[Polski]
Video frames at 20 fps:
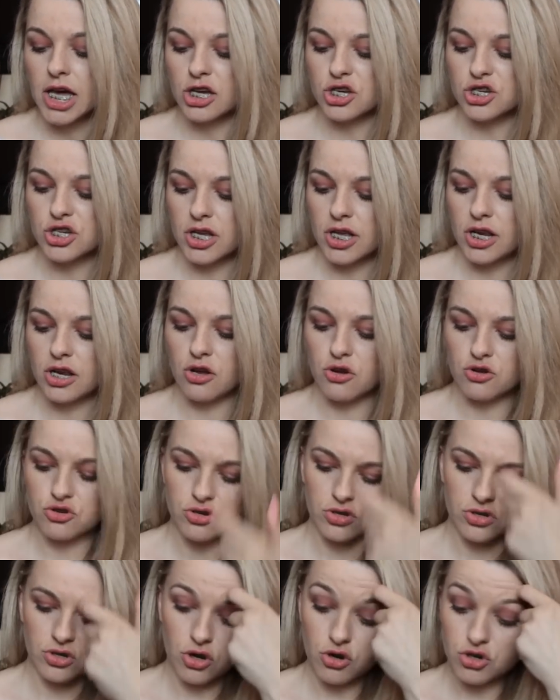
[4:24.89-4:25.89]
żel,
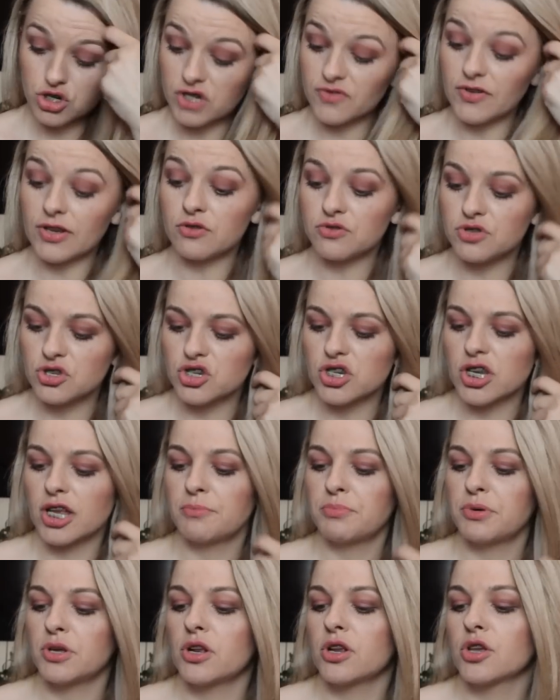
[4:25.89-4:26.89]
e, orzeźwiający
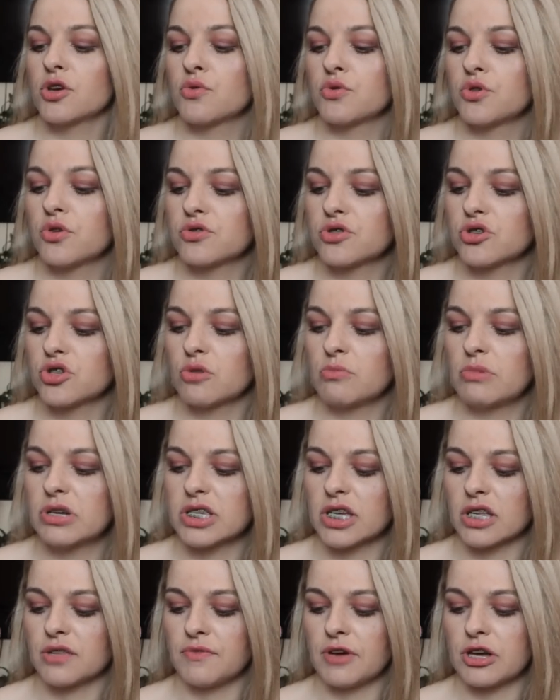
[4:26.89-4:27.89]
żel peelingujący do
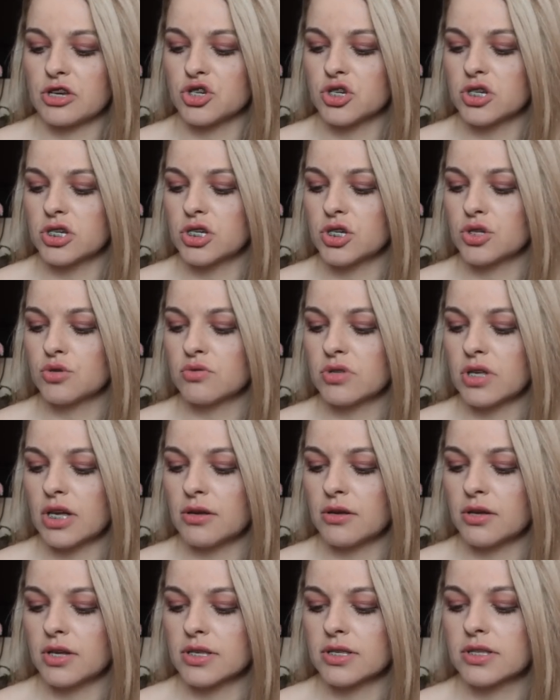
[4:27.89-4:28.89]
mycia twarzy i
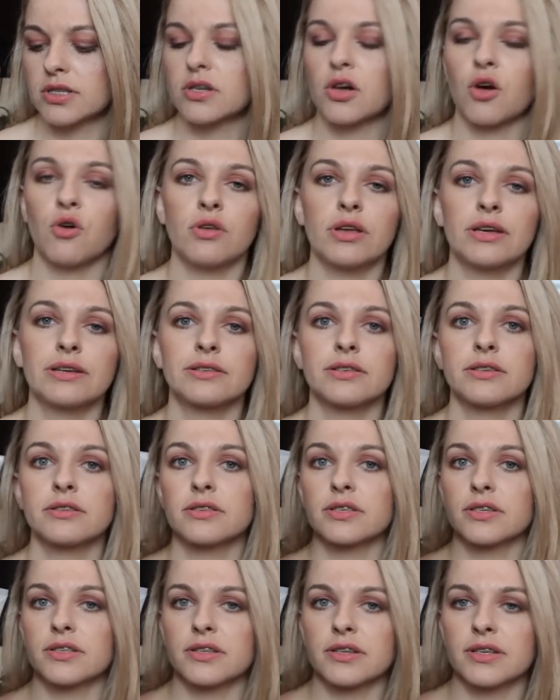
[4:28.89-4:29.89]
tutaj jest olej
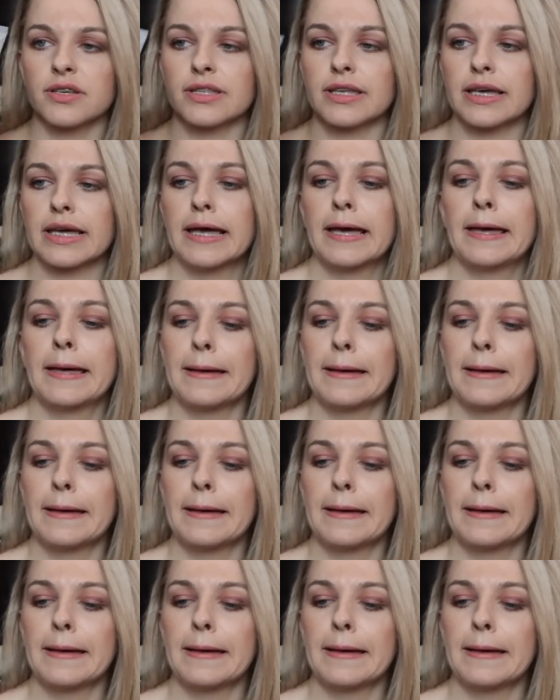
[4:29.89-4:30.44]
z cytryny.